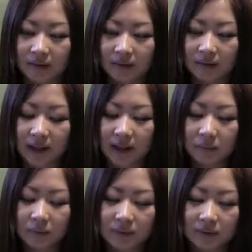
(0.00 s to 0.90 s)

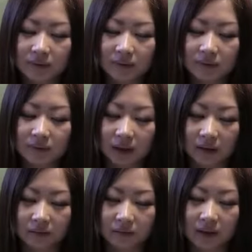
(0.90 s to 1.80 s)
ライブをするって
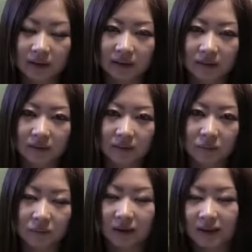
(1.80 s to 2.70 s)
いう感じの
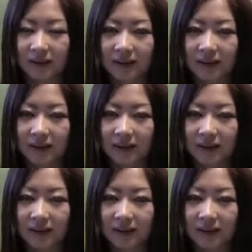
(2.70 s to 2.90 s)
バーやね